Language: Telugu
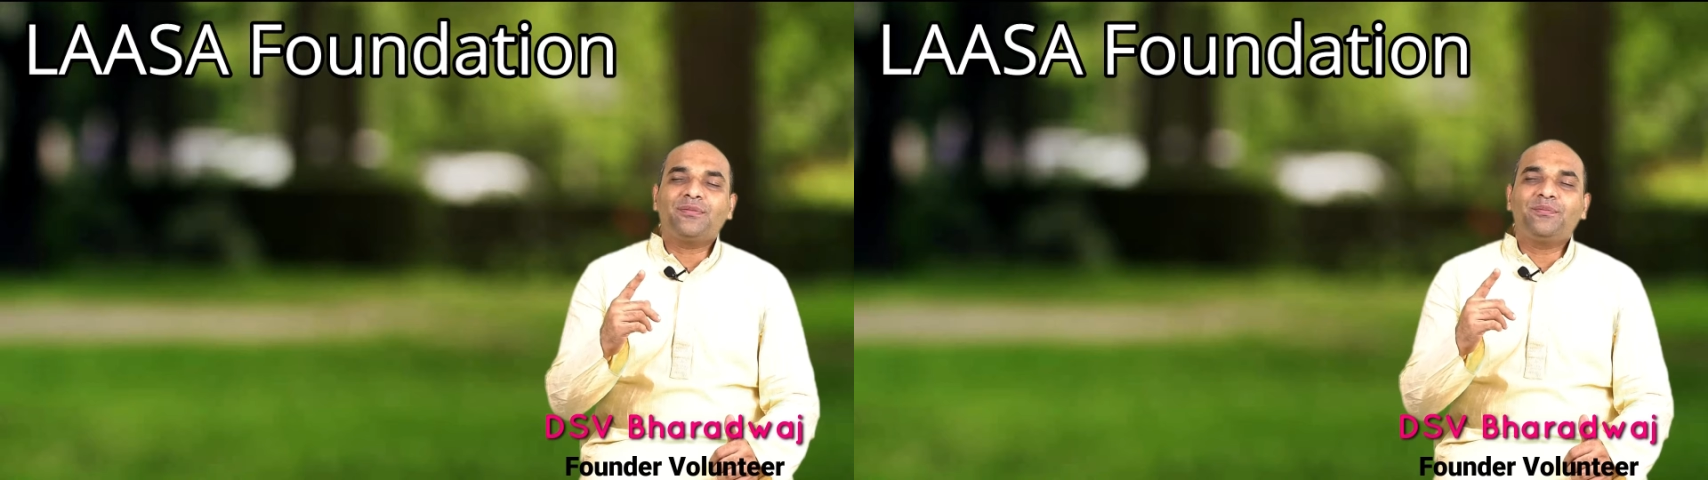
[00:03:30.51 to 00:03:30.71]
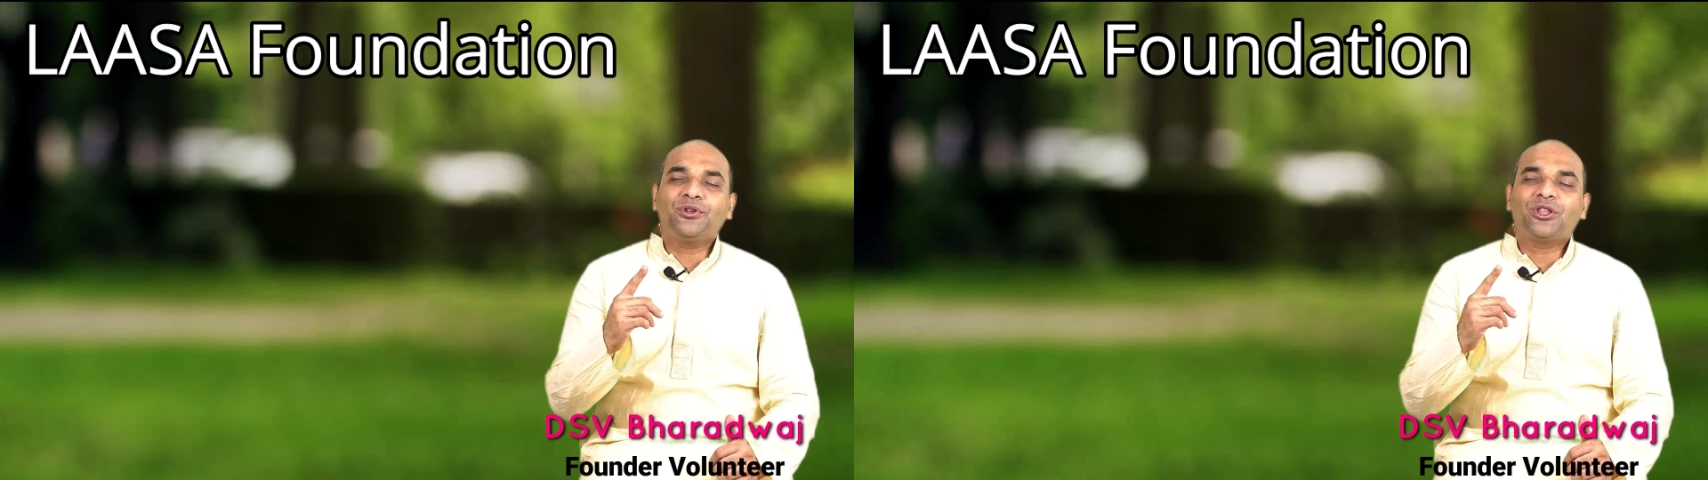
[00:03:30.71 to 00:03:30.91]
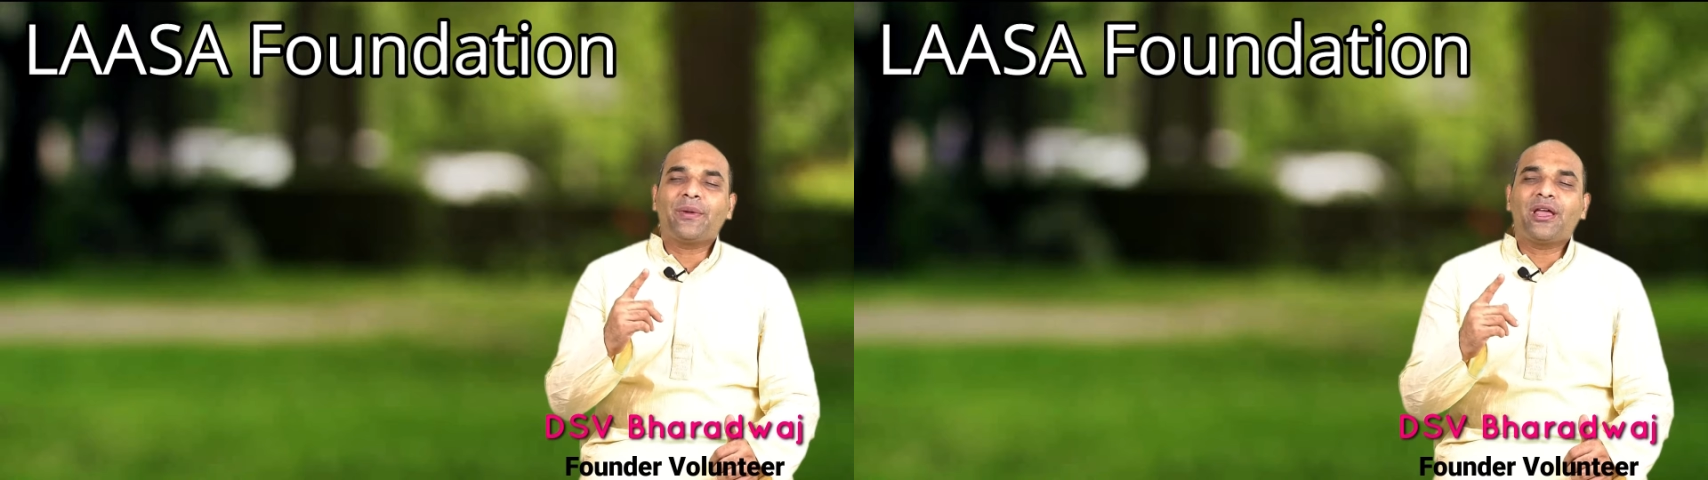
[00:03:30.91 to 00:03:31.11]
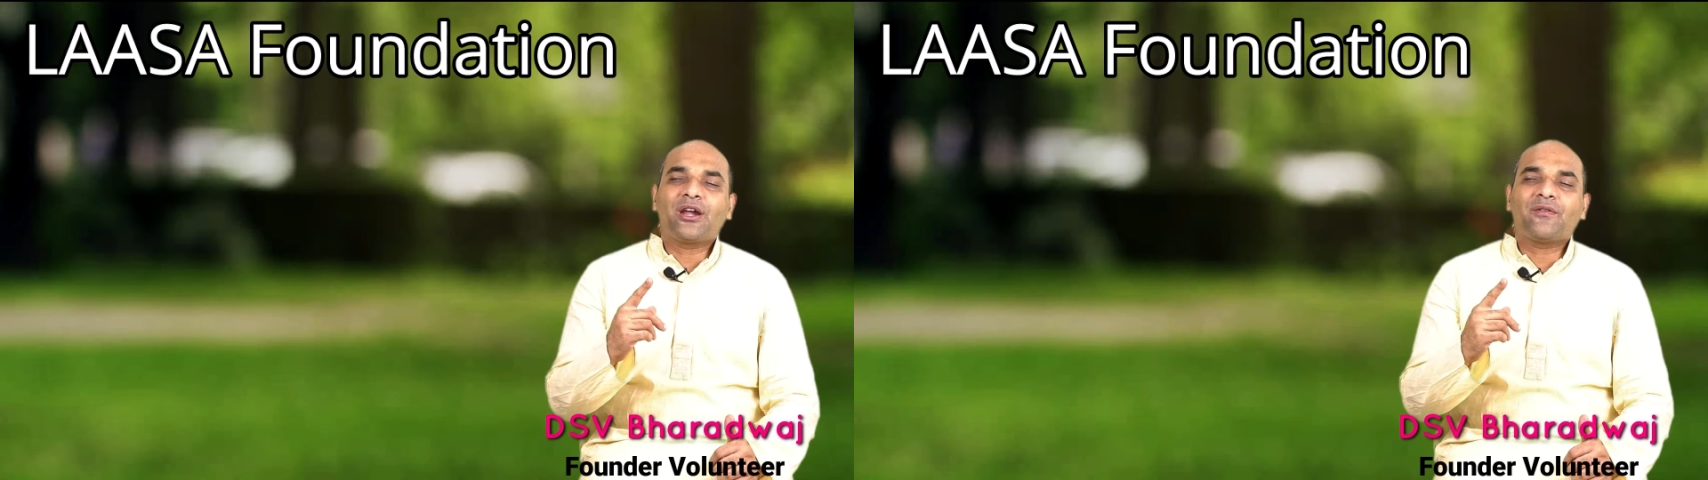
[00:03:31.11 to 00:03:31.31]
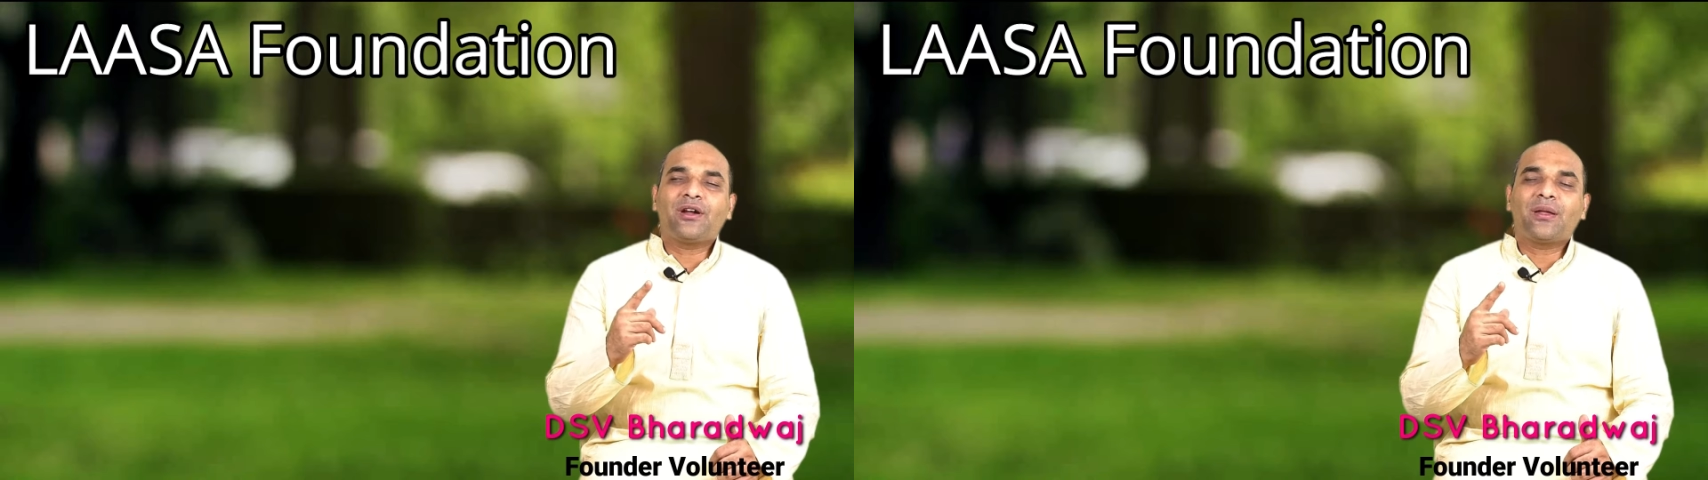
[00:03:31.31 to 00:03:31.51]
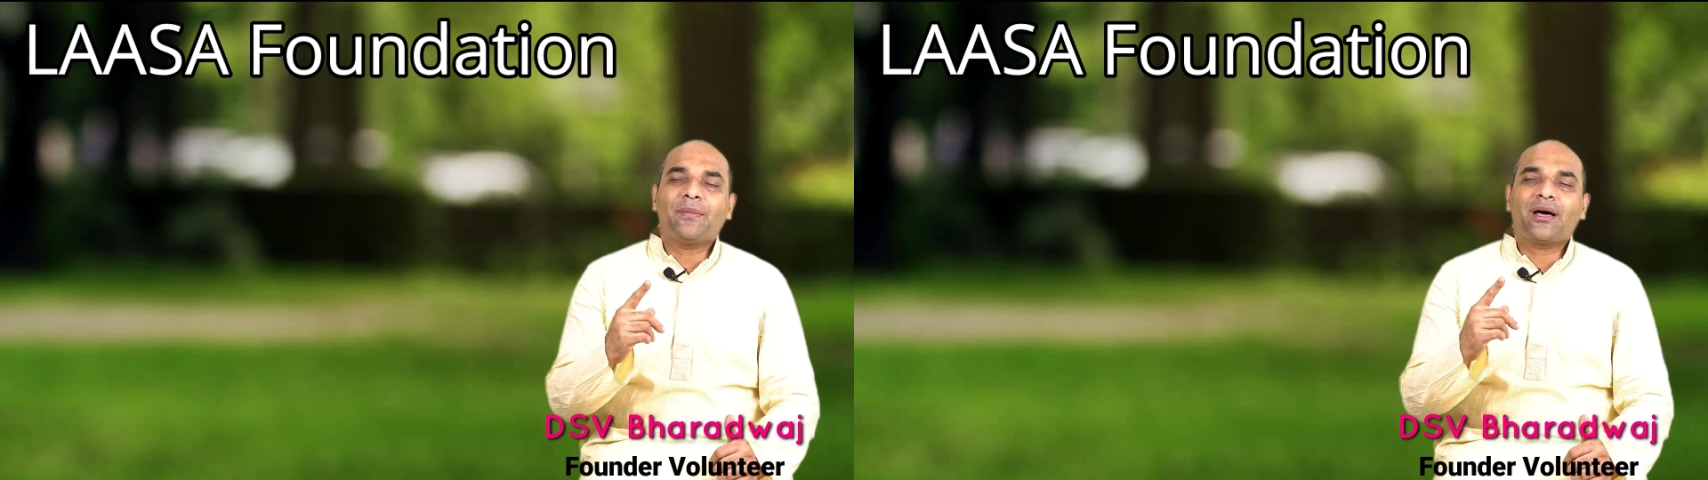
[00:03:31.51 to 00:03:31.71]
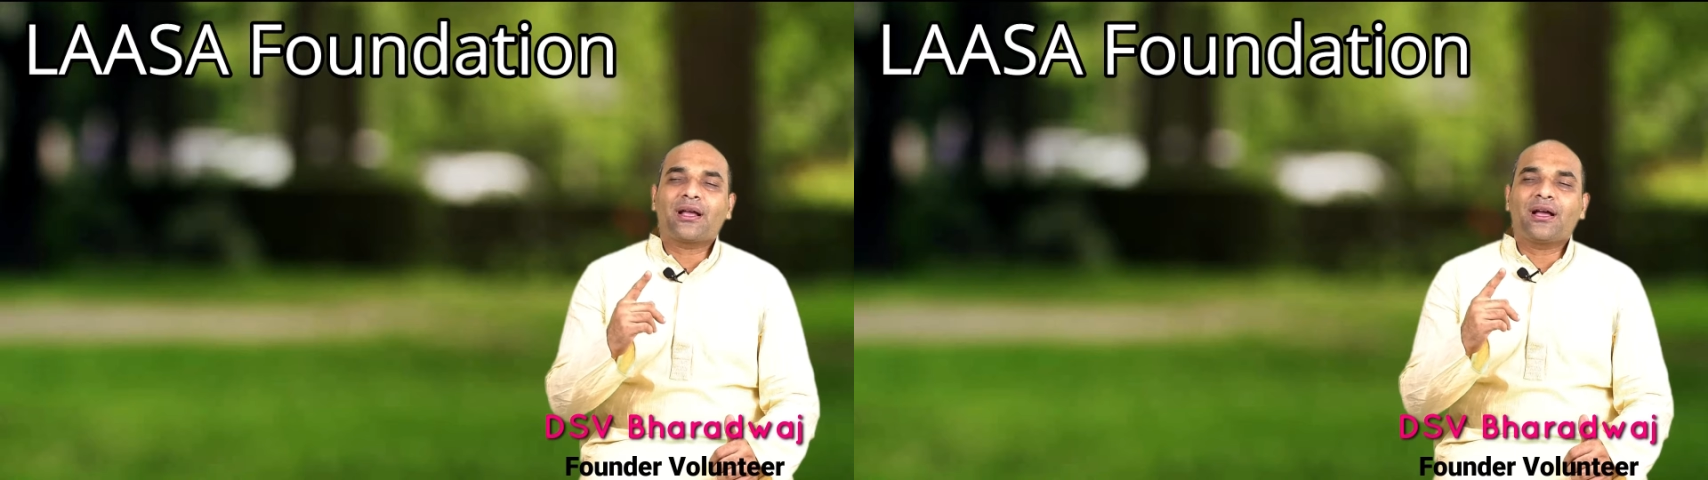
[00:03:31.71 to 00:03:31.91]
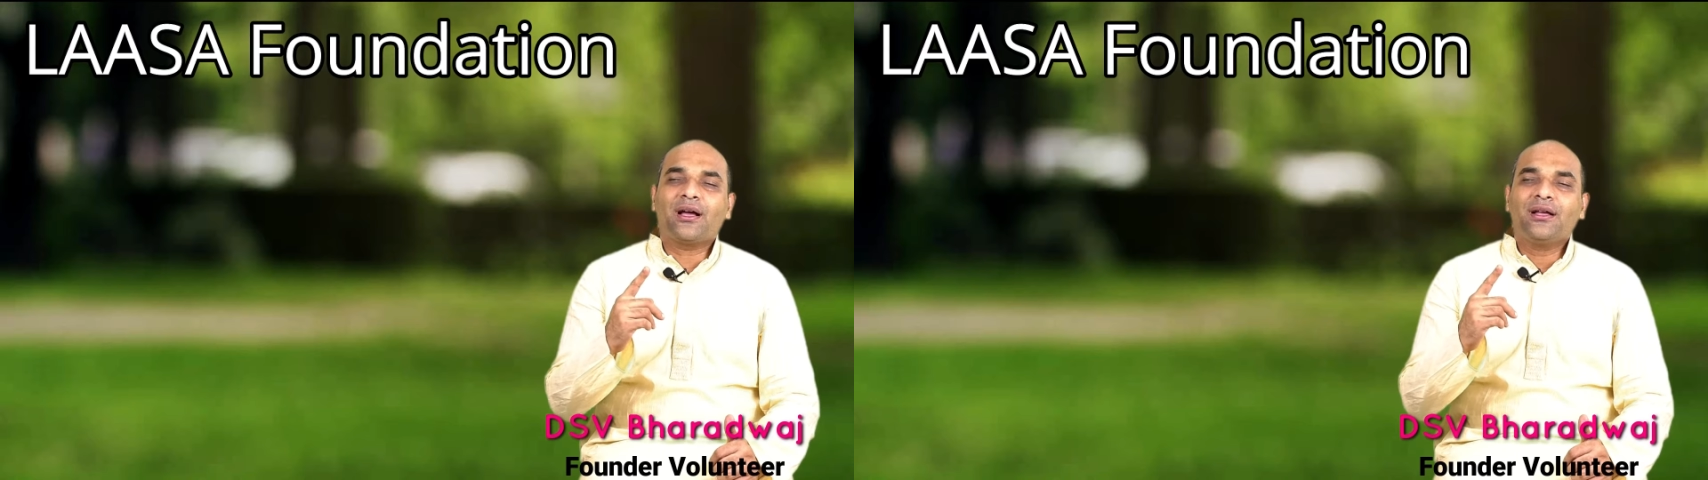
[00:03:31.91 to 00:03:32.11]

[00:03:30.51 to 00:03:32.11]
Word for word: అద్భుతమైనటువంటి మార్గ